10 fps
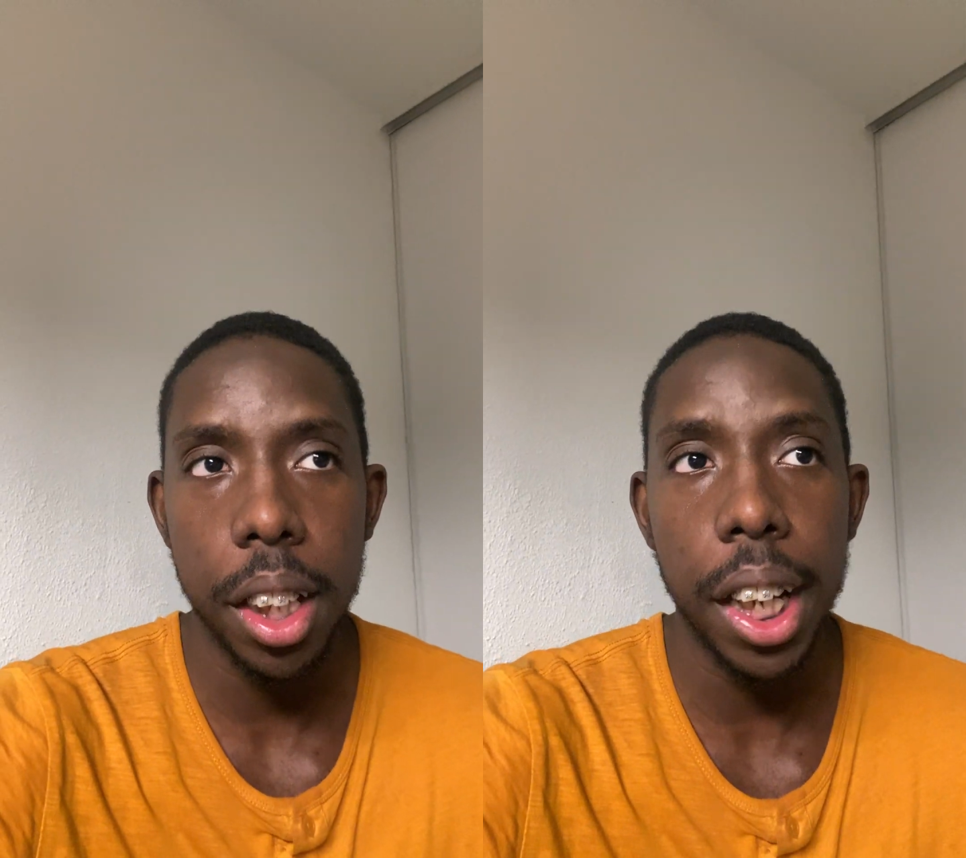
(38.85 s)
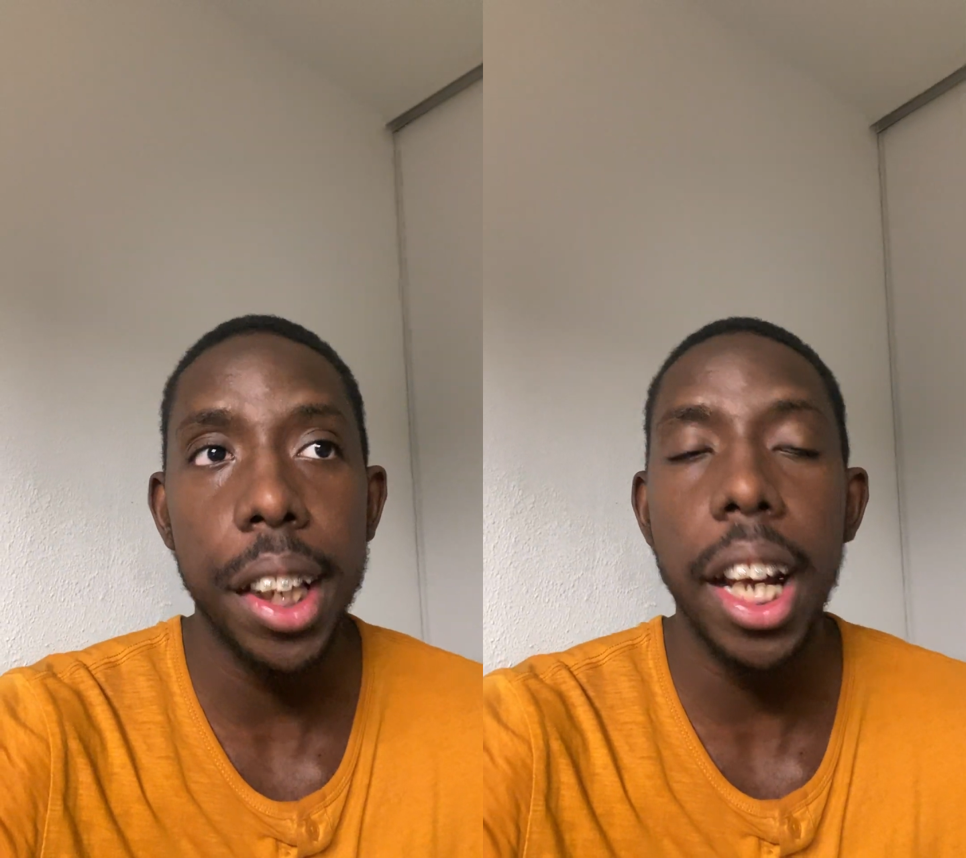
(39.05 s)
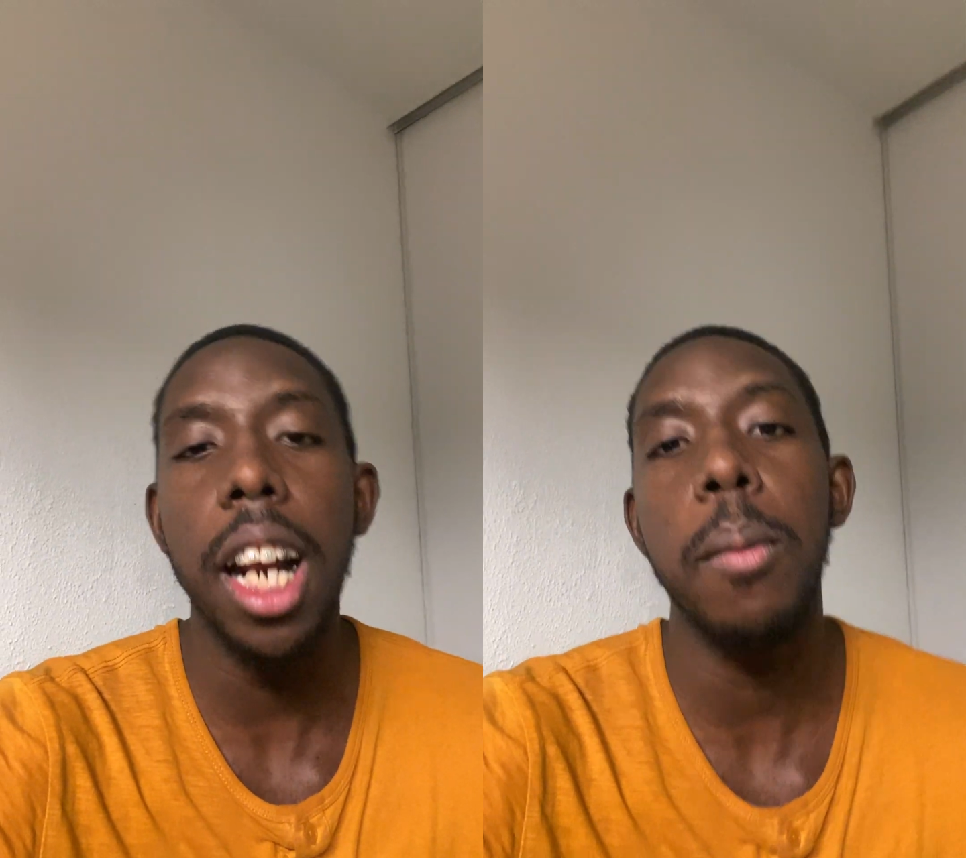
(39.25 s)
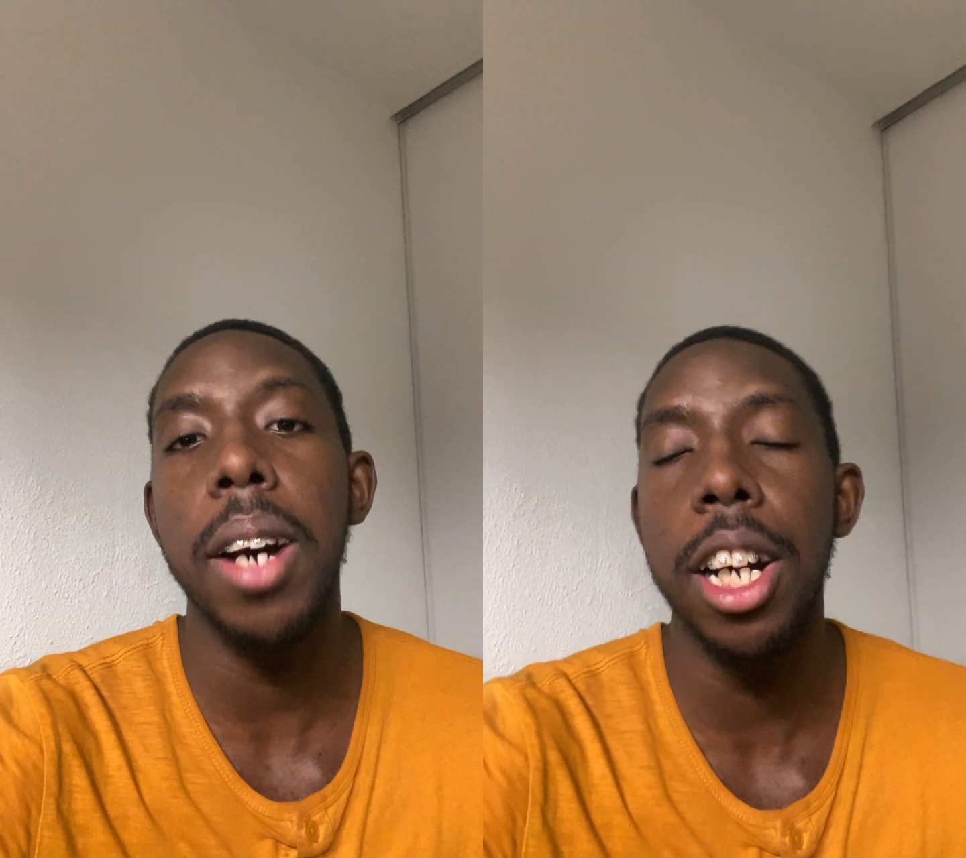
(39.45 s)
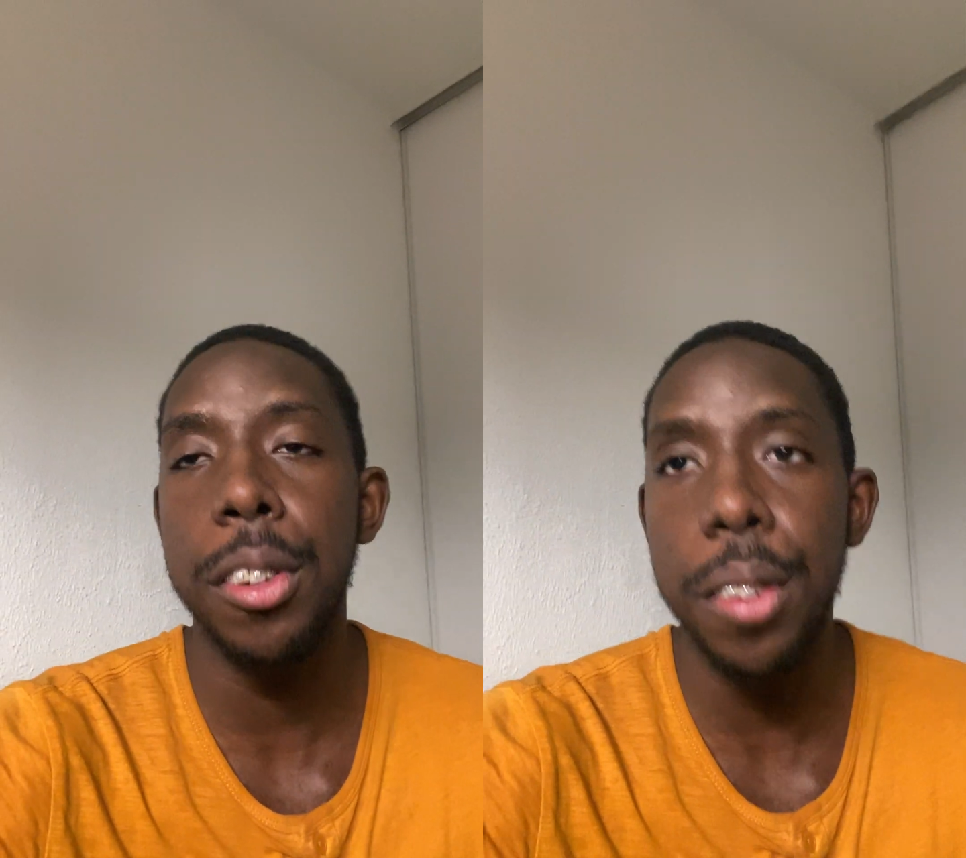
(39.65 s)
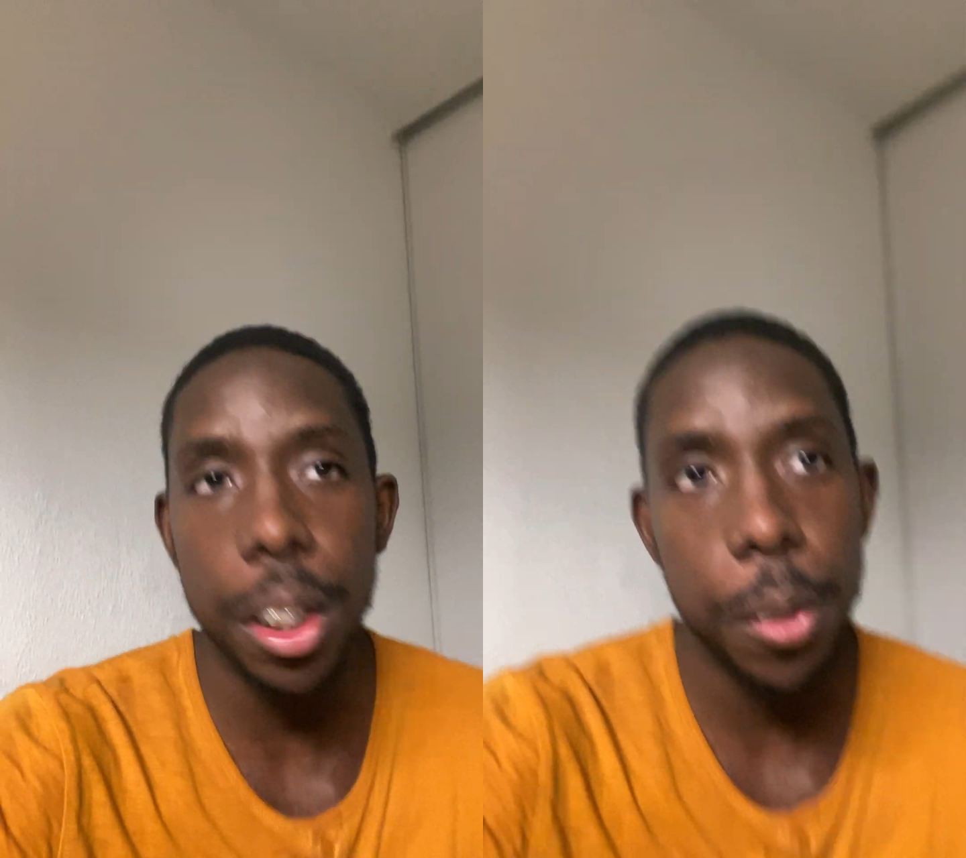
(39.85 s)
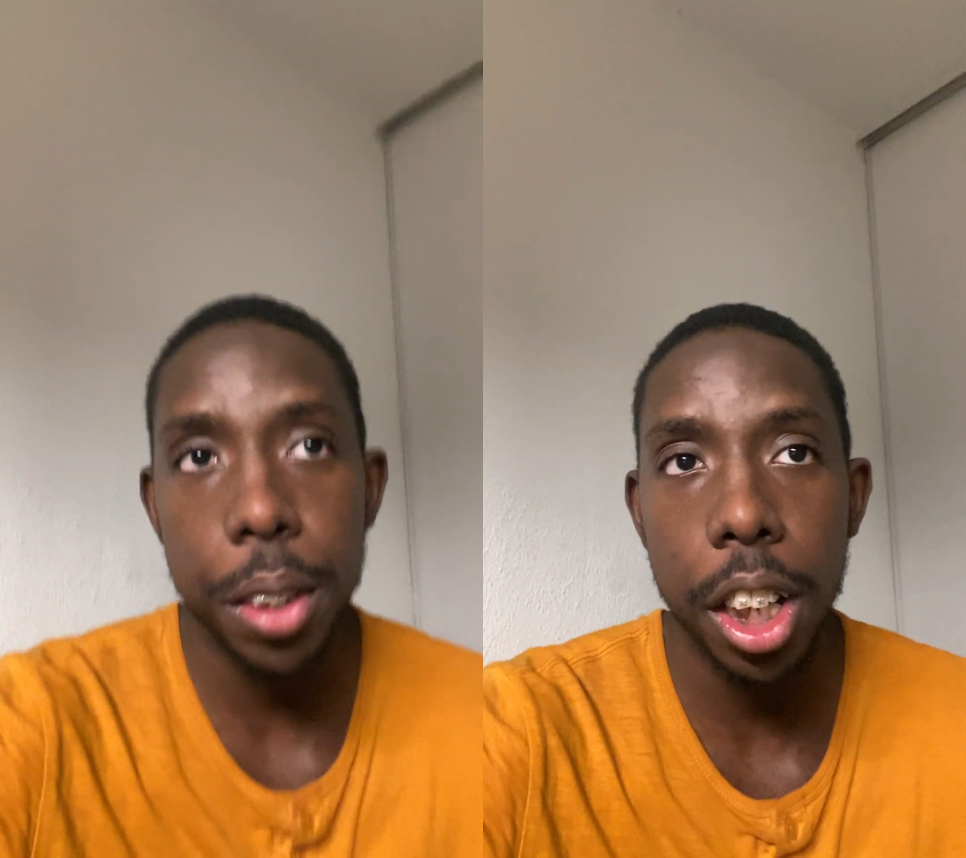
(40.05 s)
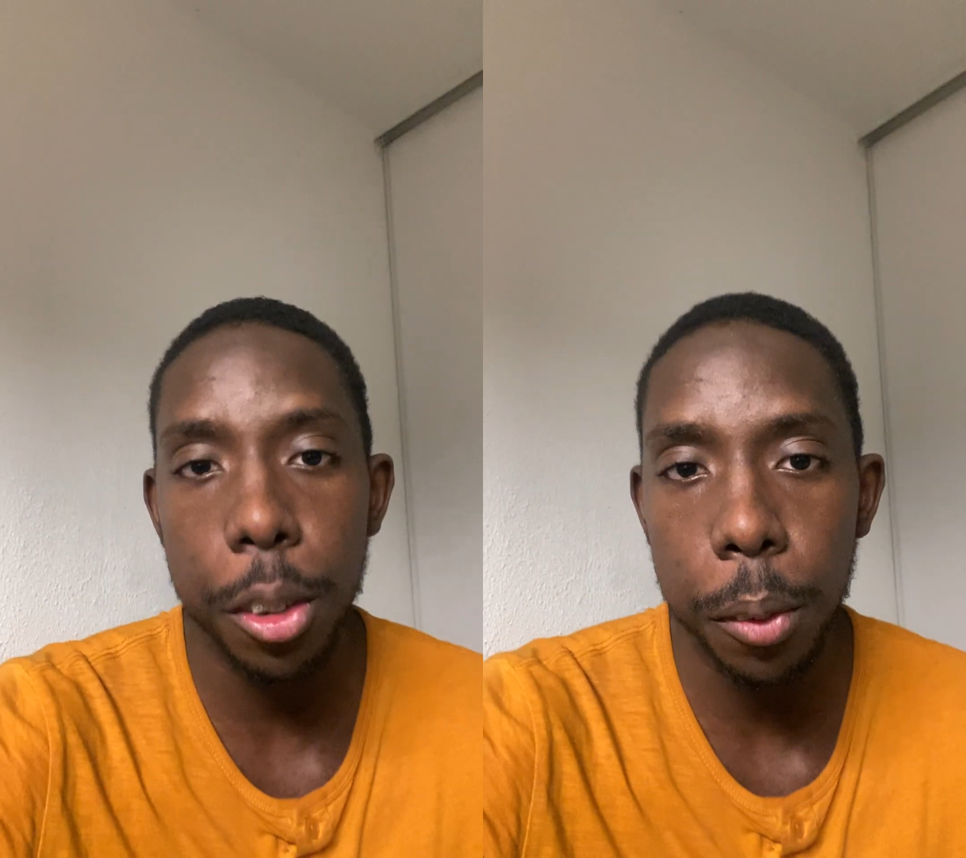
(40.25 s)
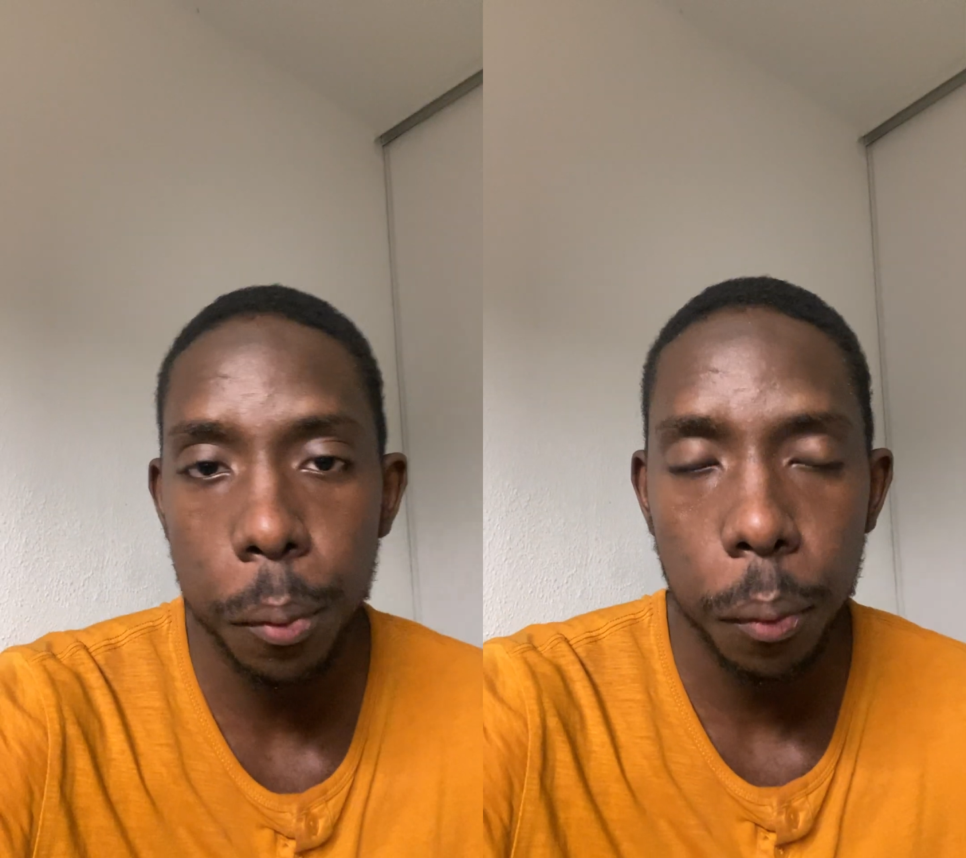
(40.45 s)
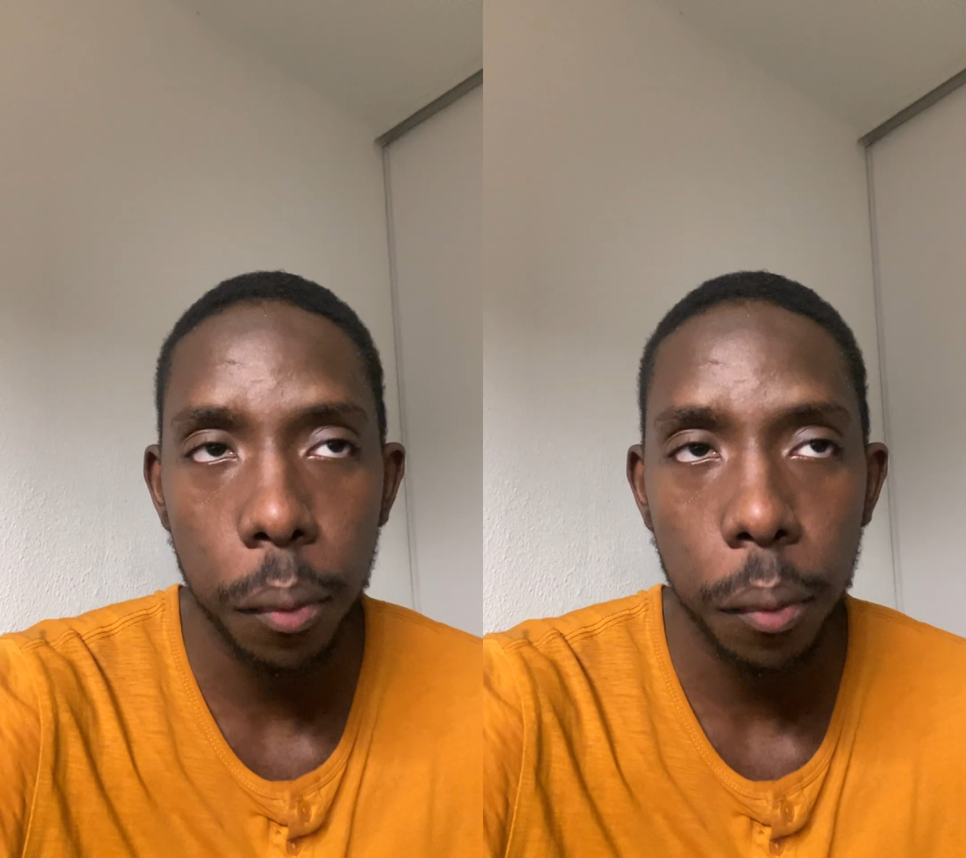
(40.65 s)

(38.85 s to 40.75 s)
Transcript: qui était à la base une association.